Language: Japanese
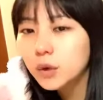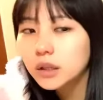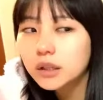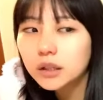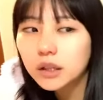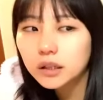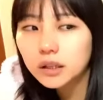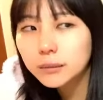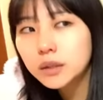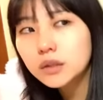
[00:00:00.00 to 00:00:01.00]
こうやってね
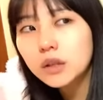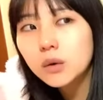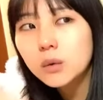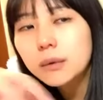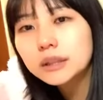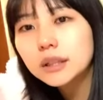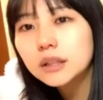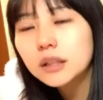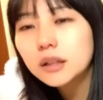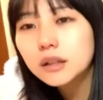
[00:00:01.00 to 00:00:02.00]
で水でこう混
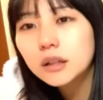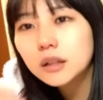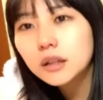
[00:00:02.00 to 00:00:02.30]
ぜて